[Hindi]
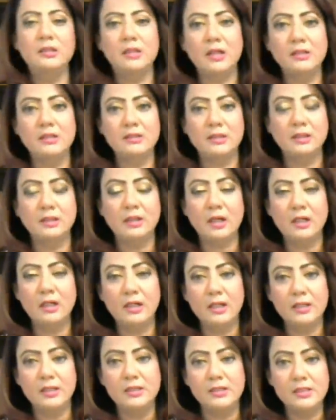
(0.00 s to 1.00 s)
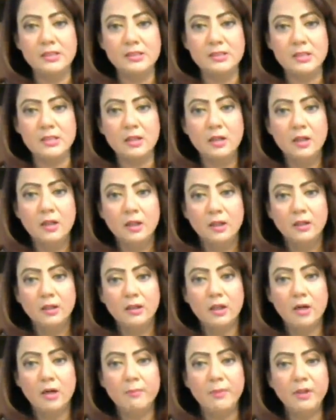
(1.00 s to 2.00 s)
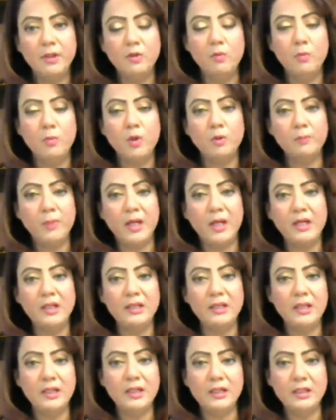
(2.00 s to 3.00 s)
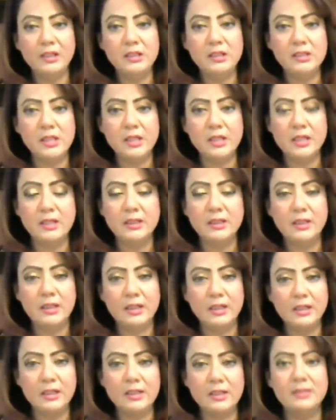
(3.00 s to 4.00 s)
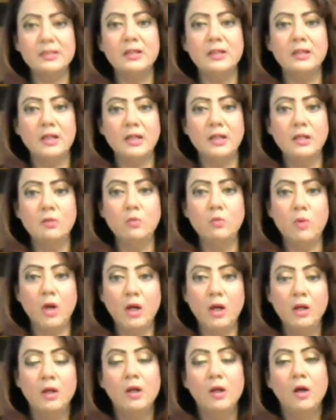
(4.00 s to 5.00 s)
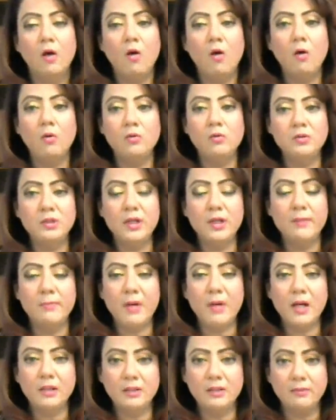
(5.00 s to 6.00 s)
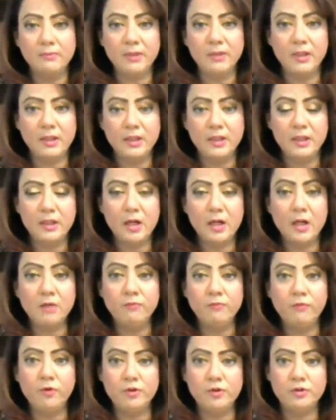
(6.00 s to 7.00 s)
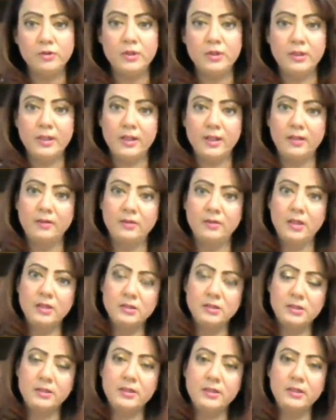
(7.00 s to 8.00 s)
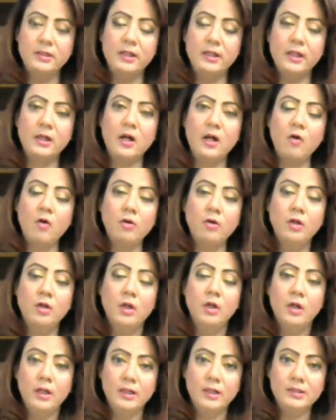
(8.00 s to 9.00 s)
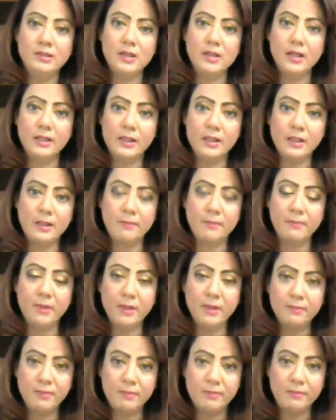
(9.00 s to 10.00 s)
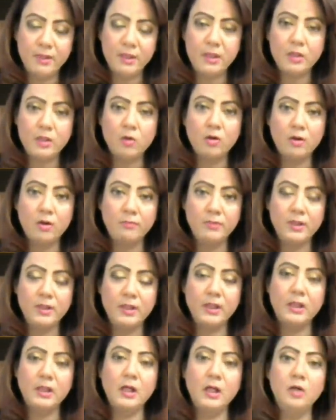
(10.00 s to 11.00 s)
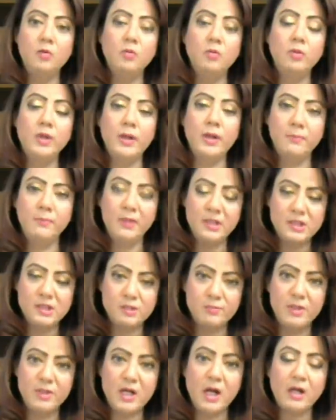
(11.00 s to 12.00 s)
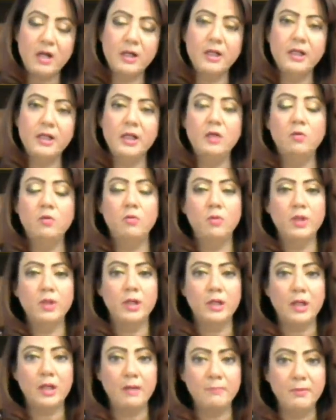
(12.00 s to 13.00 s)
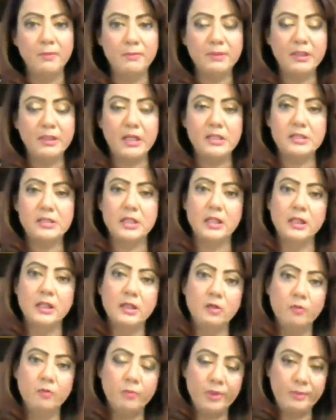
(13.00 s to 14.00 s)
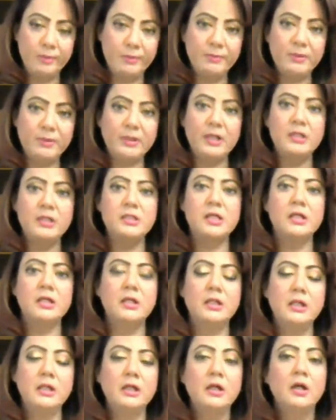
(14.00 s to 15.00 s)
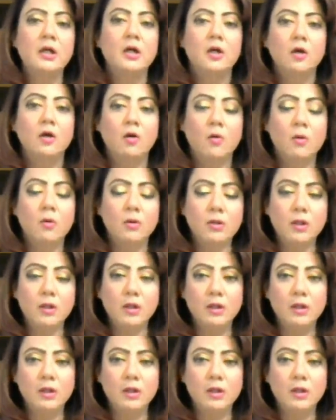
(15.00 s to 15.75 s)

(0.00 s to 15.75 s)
जा सकता है ये चीज़ गवर्नमेंट को बहुत पहले देख लेनी चाहिए थी लेकिन ऐसा नहीं हुआ और उसके बाद हमने ये अनफॉर्चुनेट इंसिडेंट देखा और इस तरह की खबरें हमें मिली और हमने देखा लोगों की अब लिस्ट भी आ गई है लोगों के नाम भी बताए जा रहे हैं उम्रें भी बताई जा रही हैं और